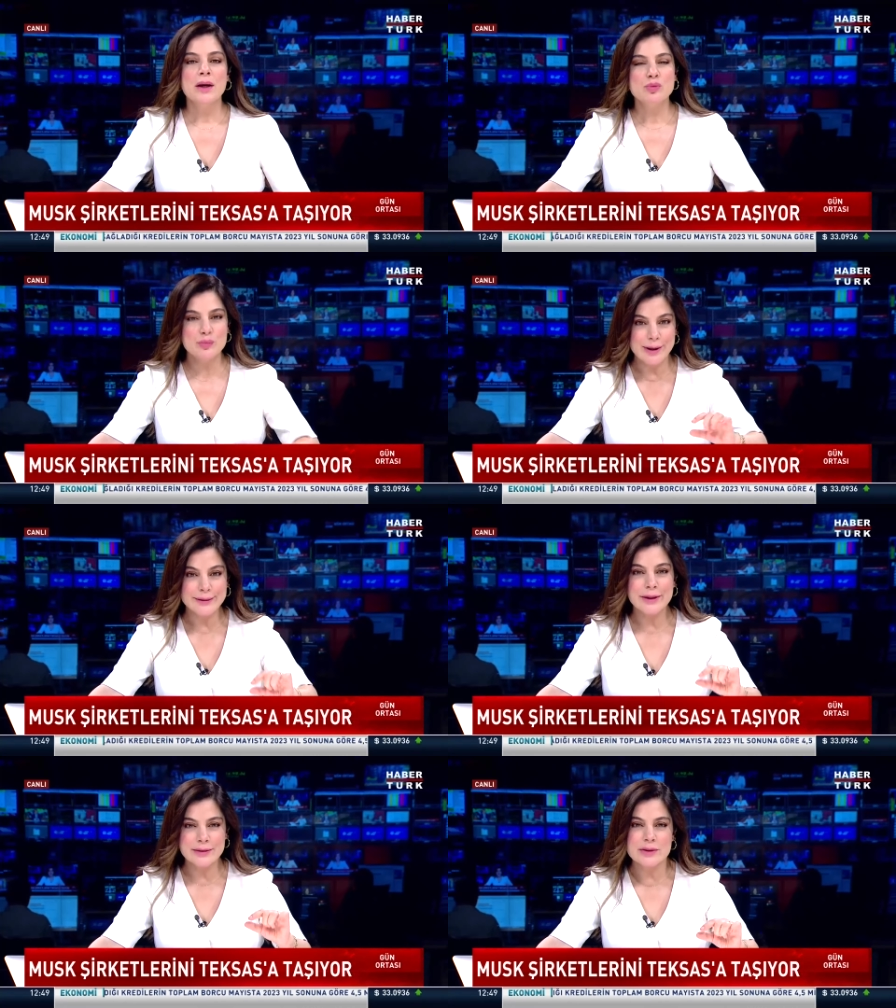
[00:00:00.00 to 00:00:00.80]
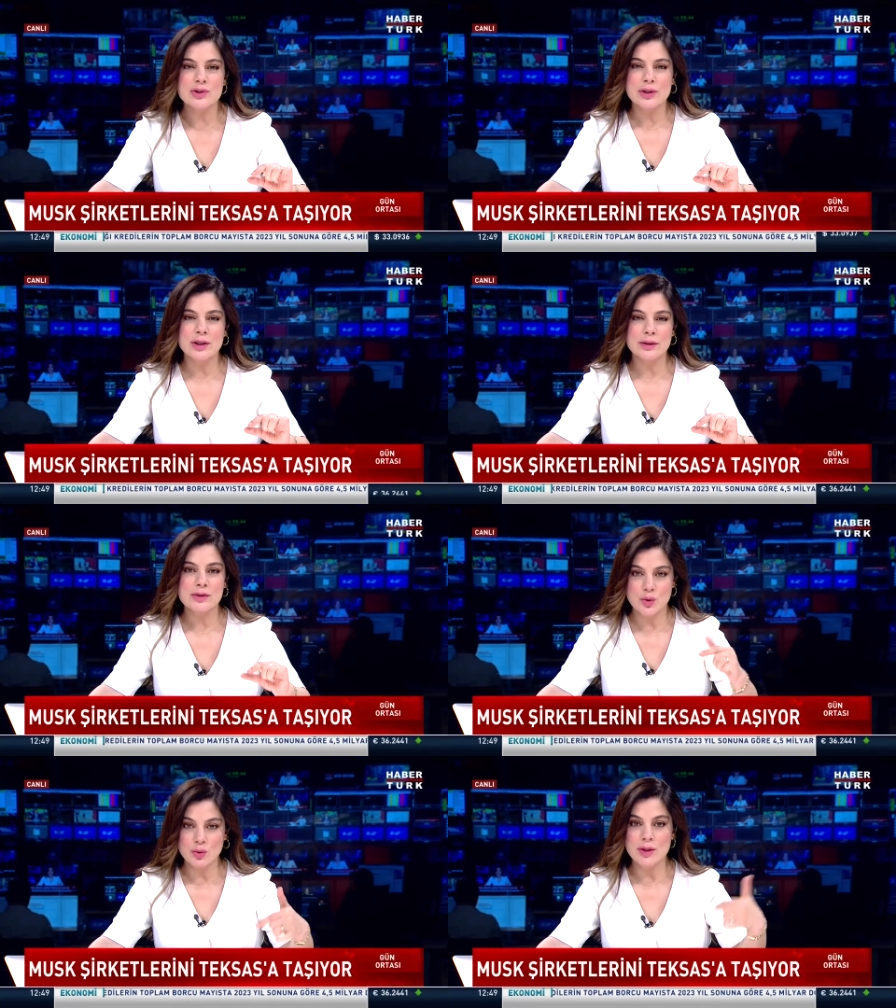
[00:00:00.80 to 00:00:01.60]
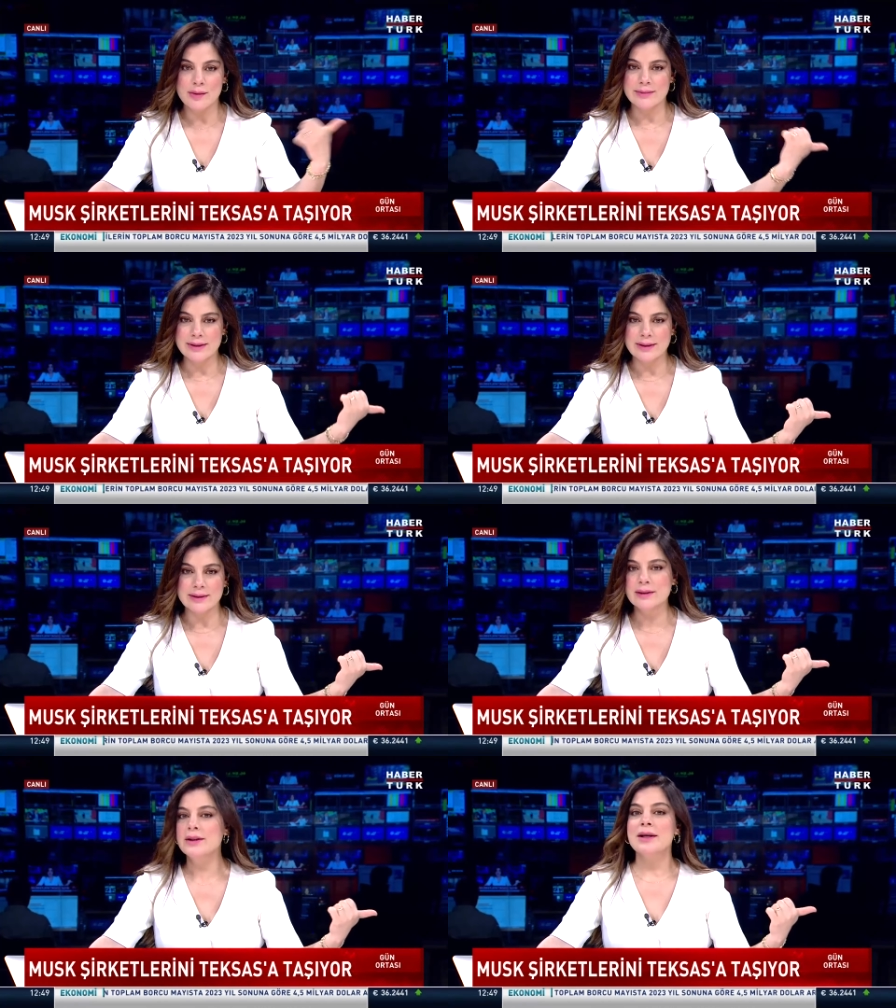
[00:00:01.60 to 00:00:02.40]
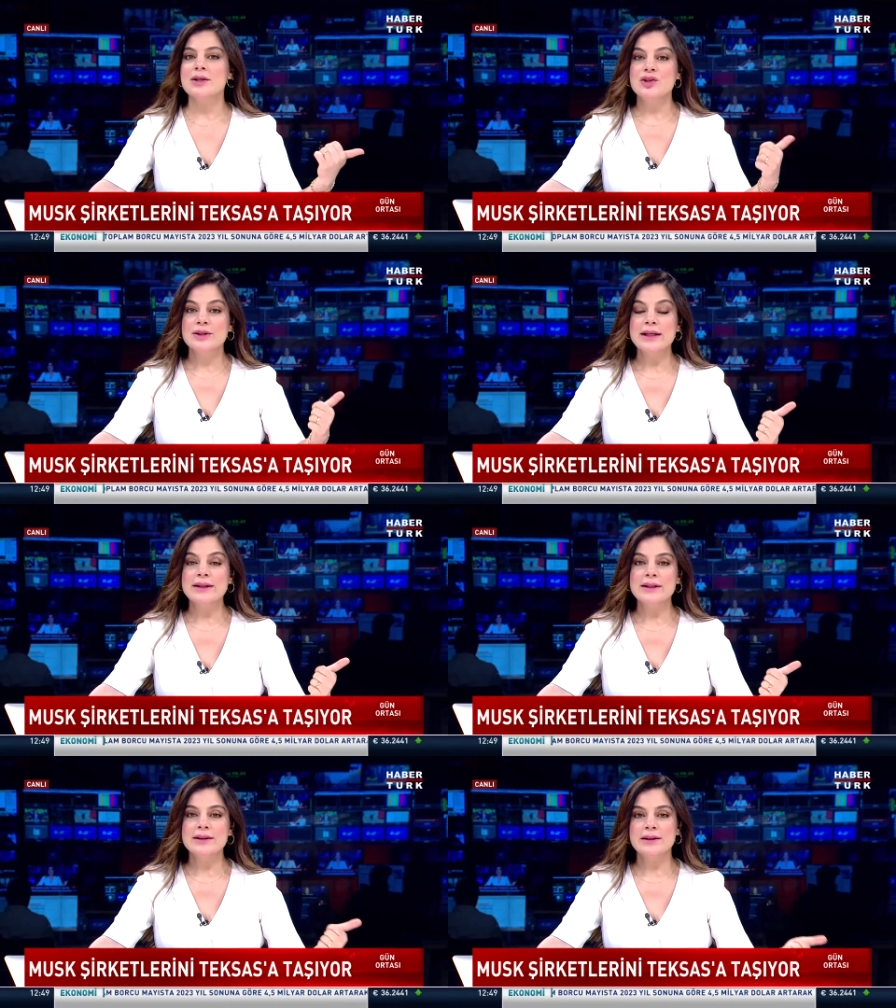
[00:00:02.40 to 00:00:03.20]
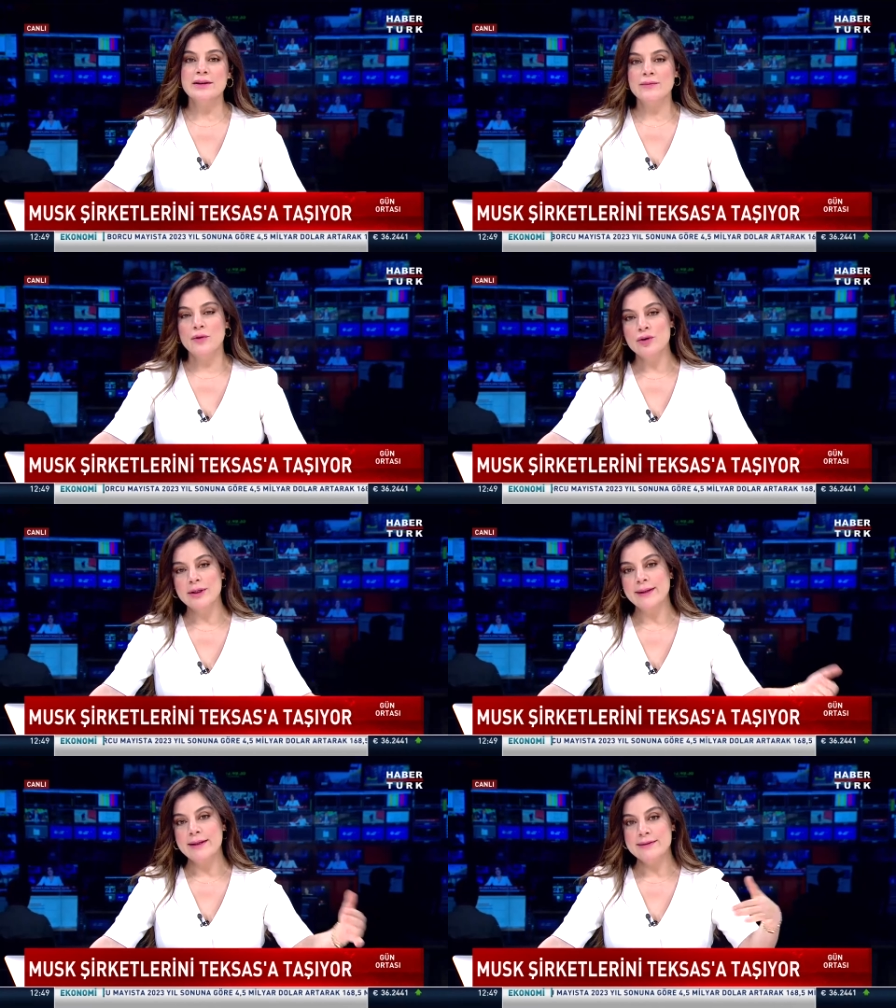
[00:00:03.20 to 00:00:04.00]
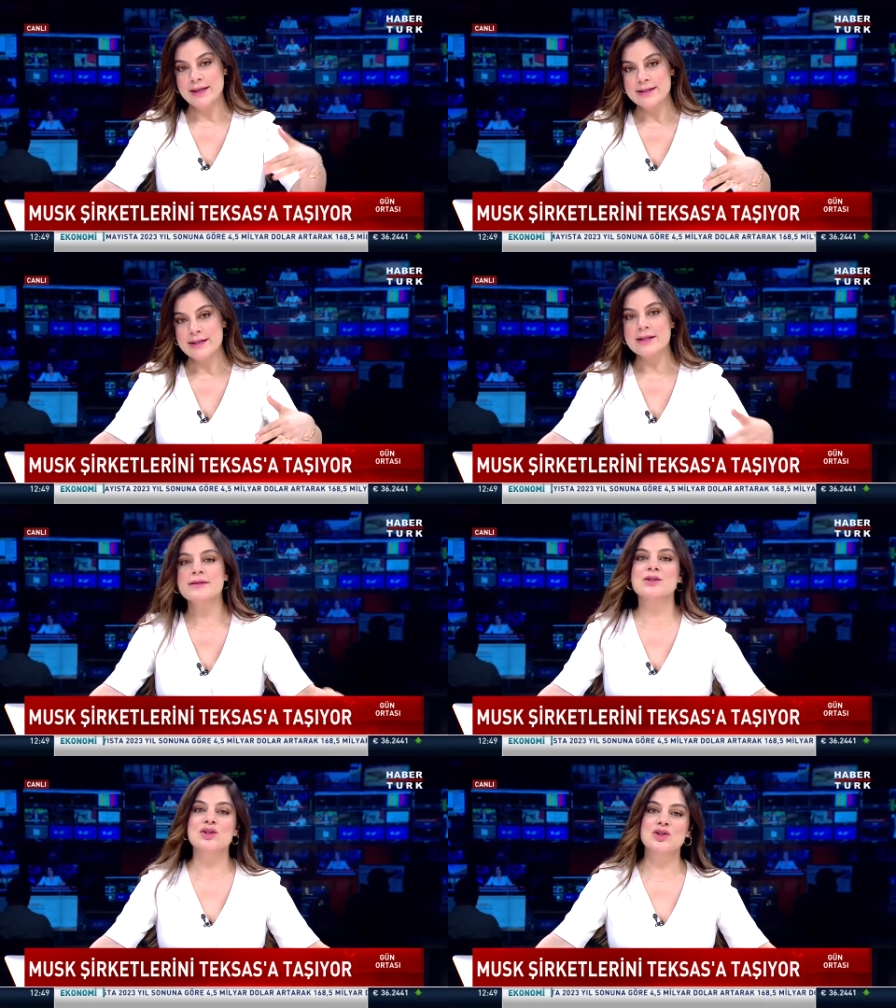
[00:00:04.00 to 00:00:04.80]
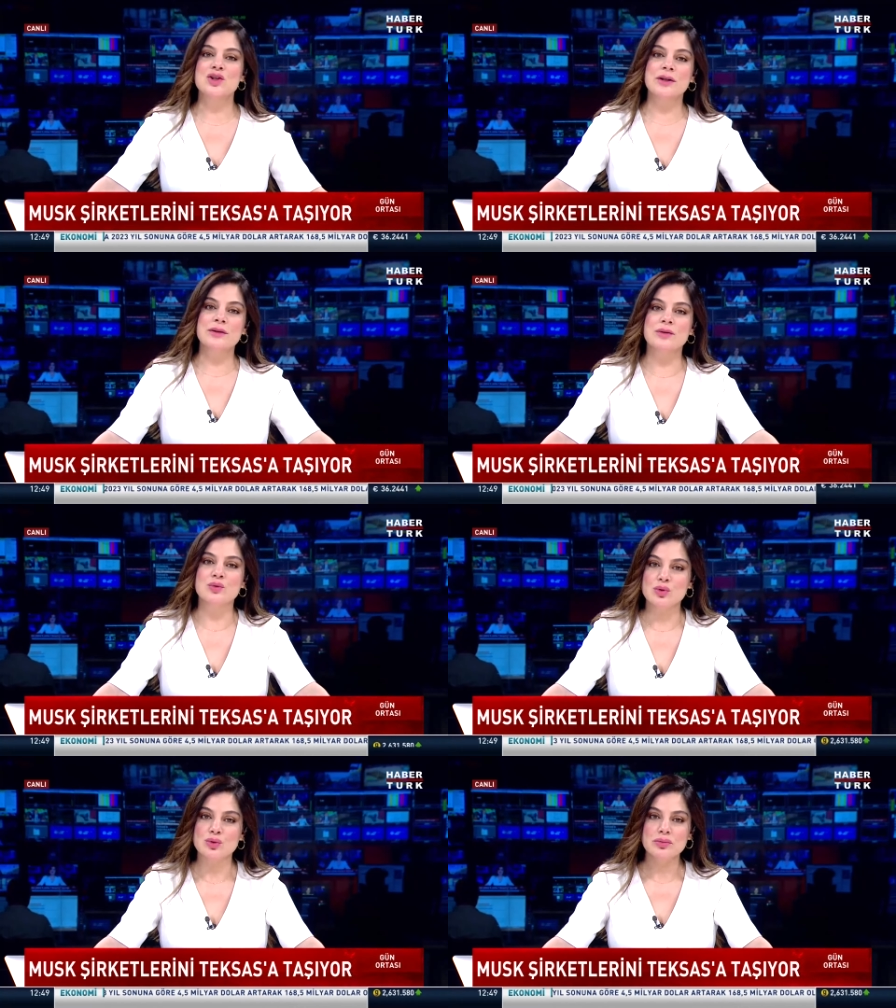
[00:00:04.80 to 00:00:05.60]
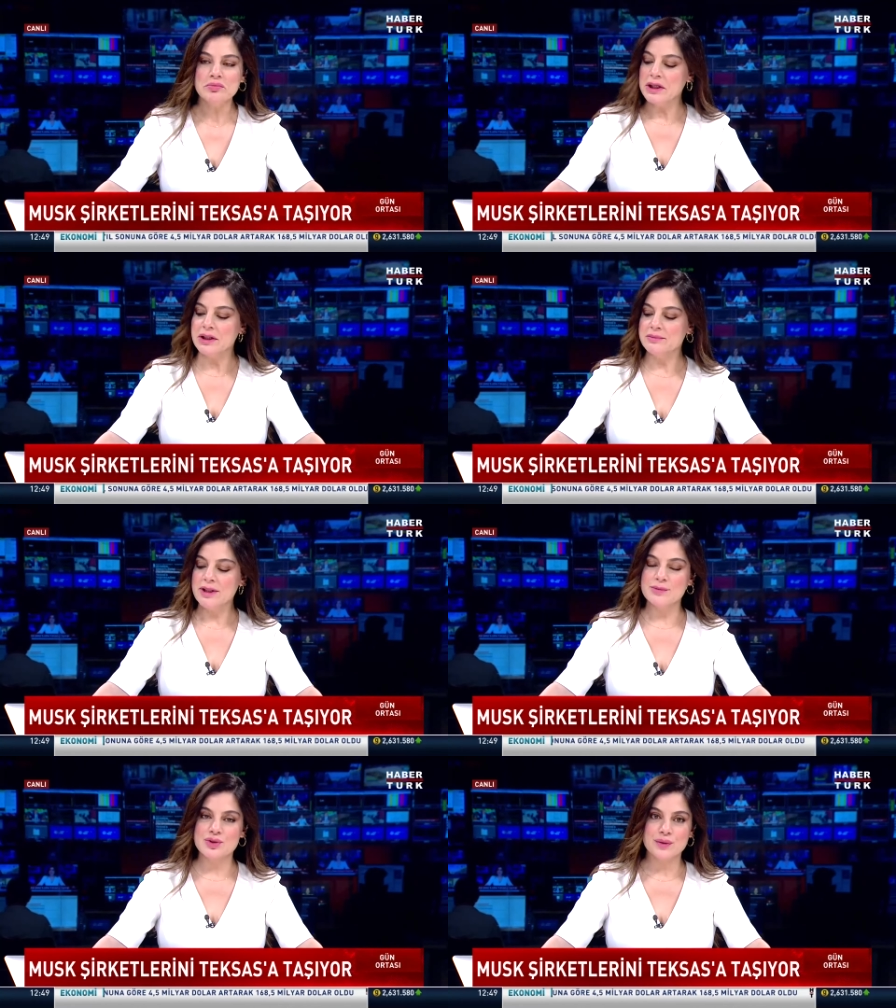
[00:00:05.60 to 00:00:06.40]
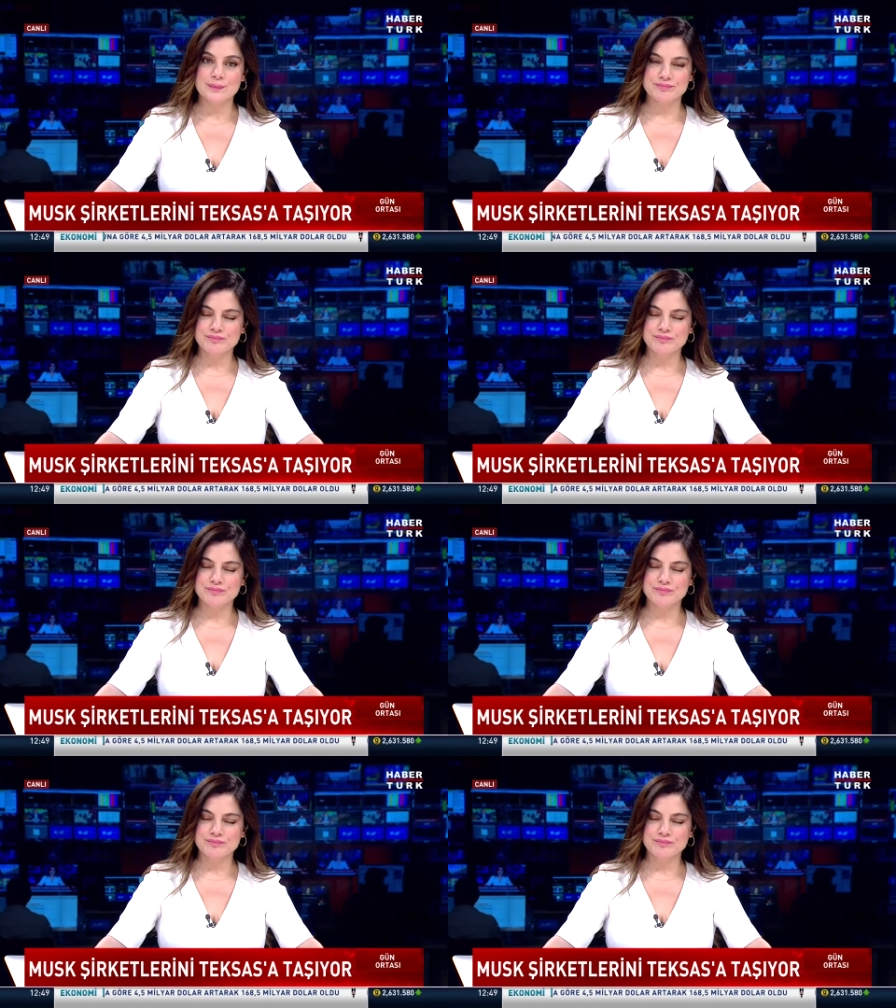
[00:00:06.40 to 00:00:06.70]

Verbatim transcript: Bu bardağı taşıran son damla dedi. Şirketlerini Kaliforniya'dan Teksas'a taşıyacağını da duyurdu. Bakalım neymiş?